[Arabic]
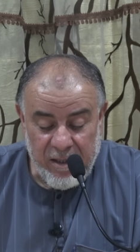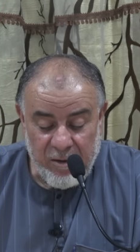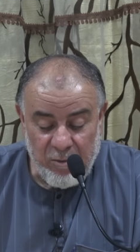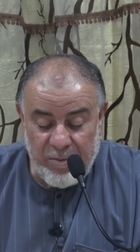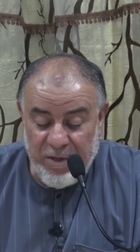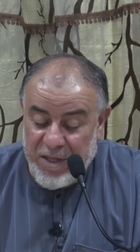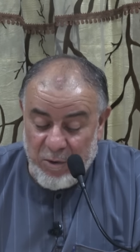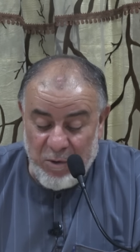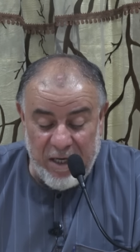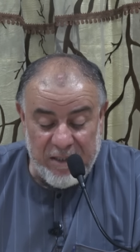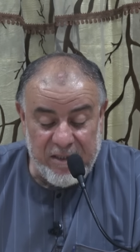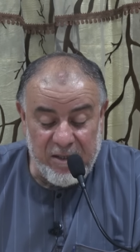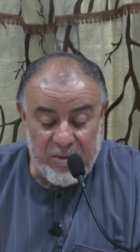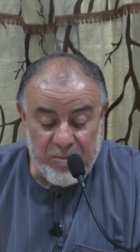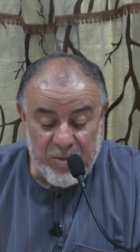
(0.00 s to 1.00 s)

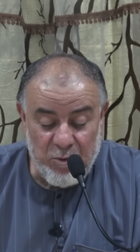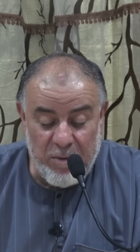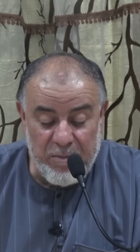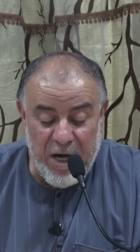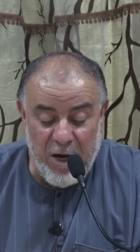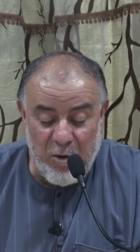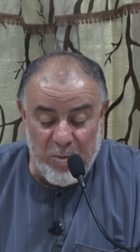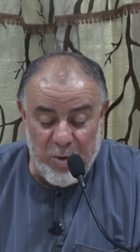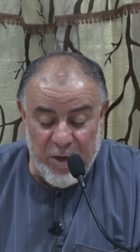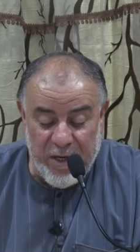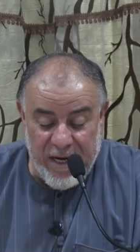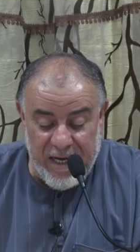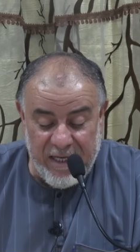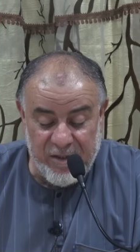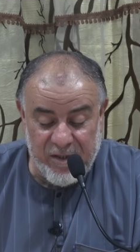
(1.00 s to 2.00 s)
بذواته ومعهم
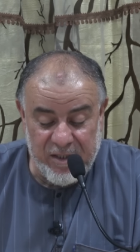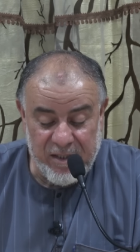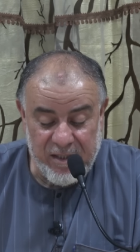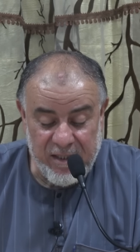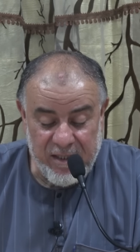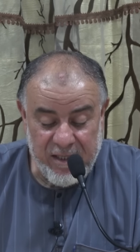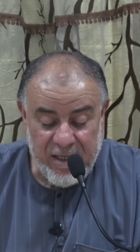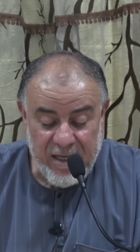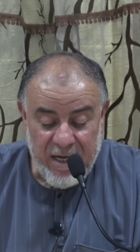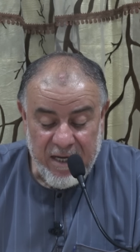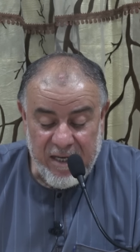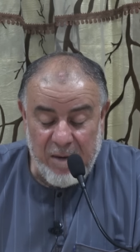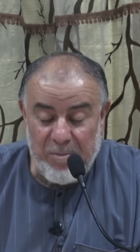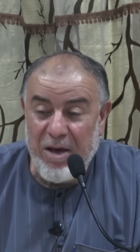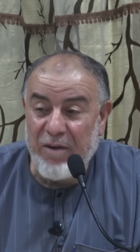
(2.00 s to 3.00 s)
الناس
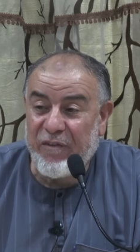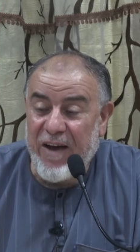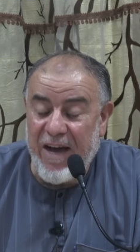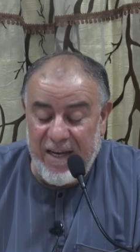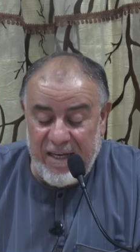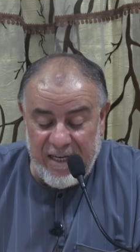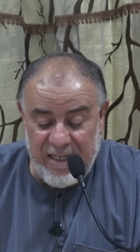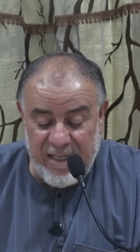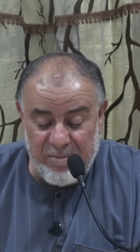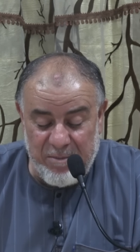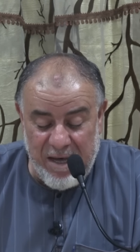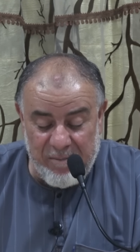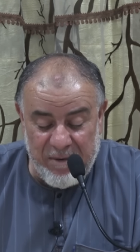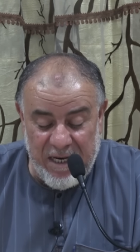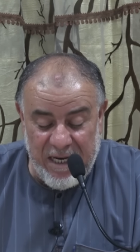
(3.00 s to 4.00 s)
كما فعل
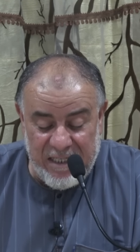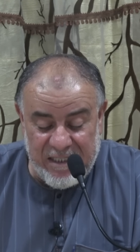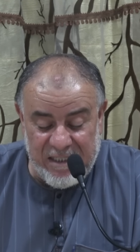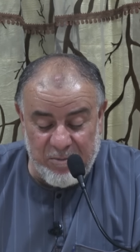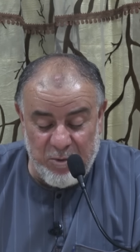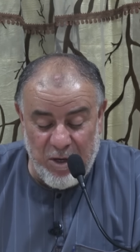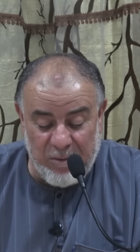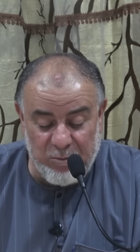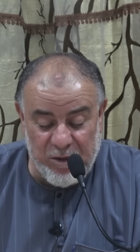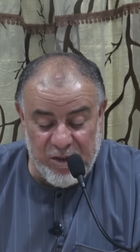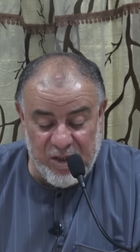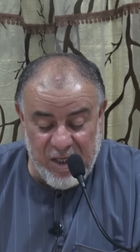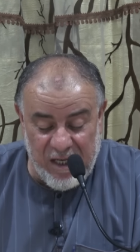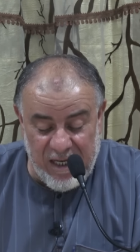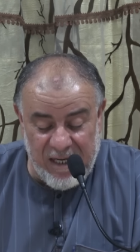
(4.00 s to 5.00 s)
الإمام العز بن عبد
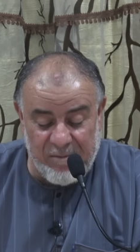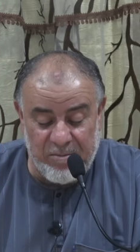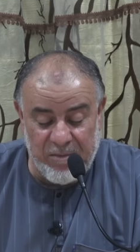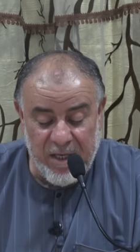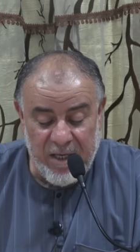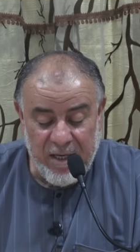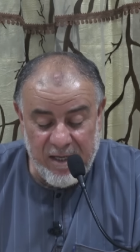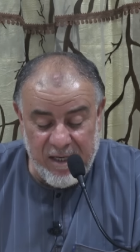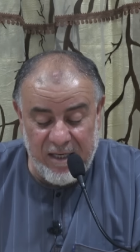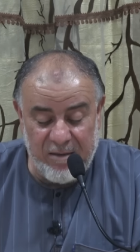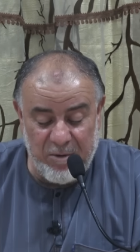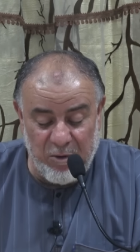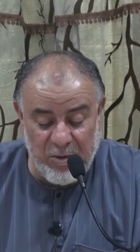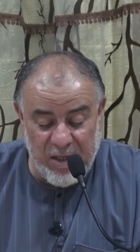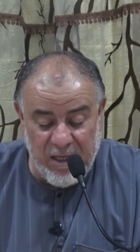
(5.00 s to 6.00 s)
السلام
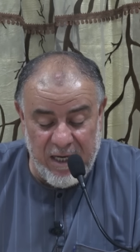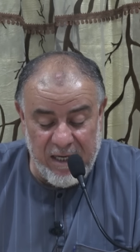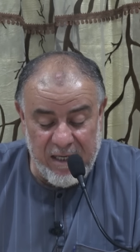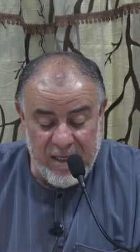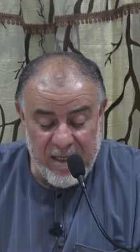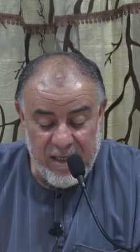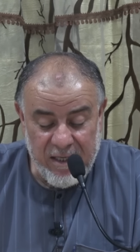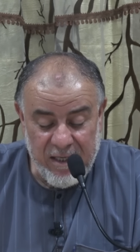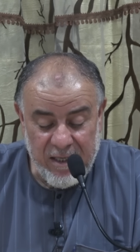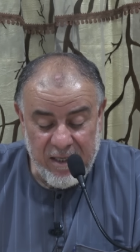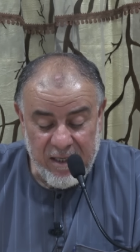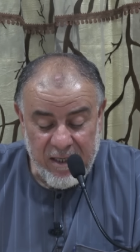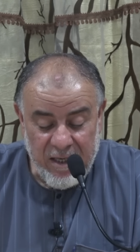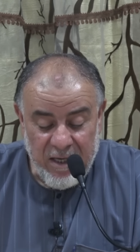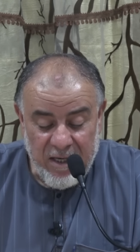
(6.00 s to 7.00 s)
رحمه الله
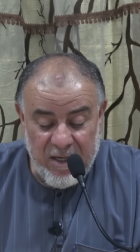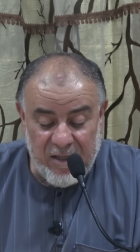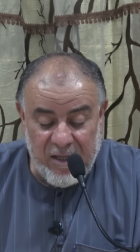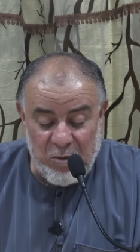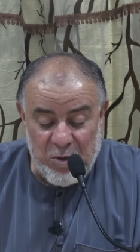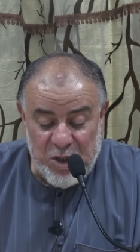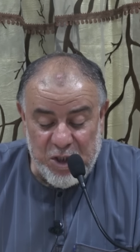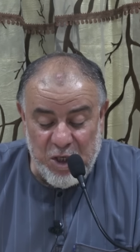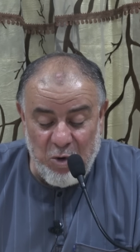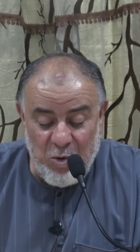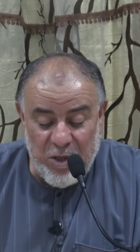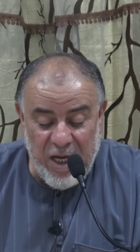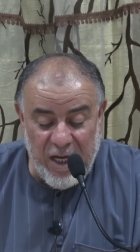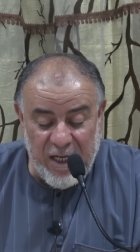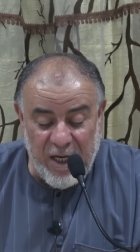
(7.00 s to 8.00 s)

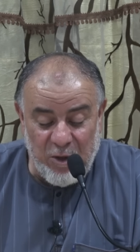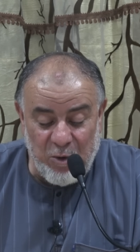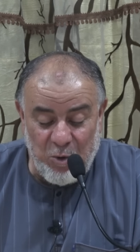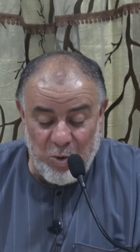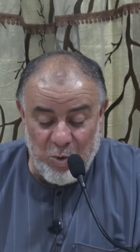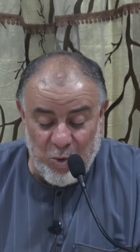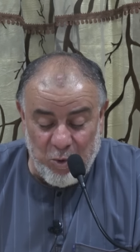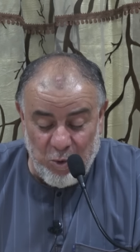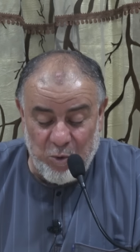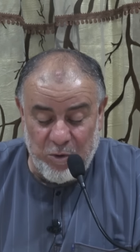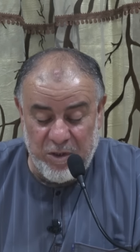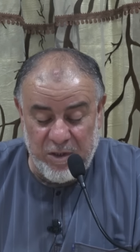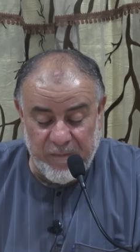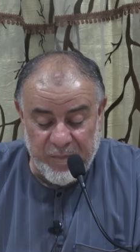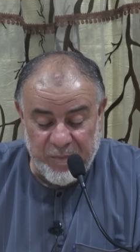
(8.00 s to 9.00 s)
يتوجهون إلى
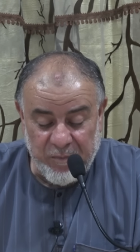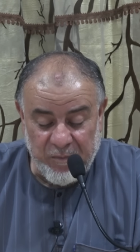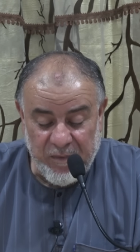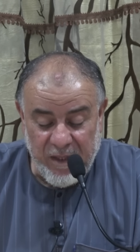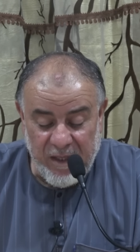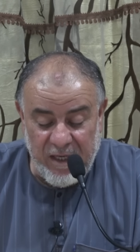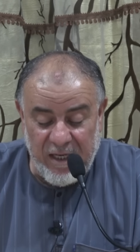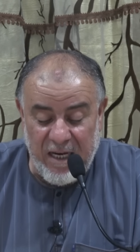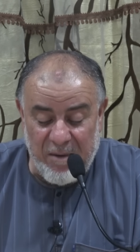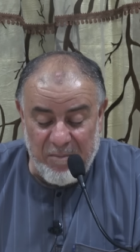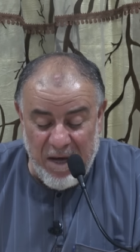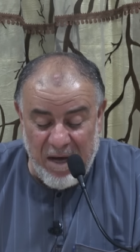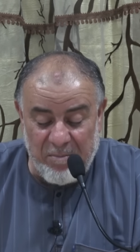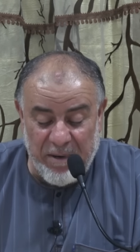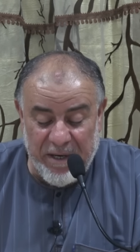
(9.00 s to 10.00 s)
الحدود إلى
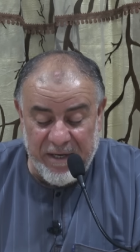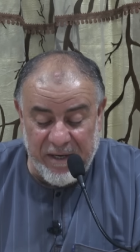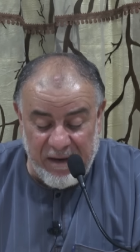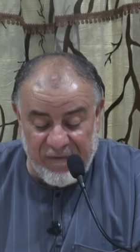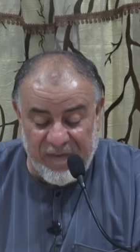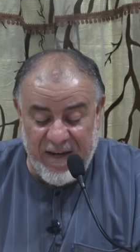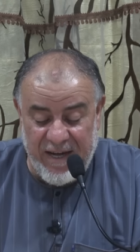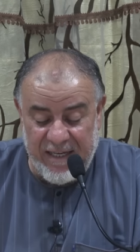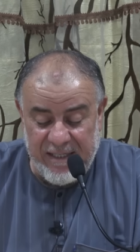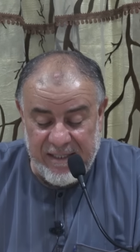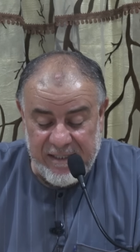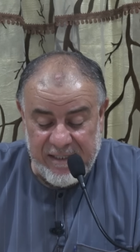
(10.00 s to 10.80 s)
معبر رفح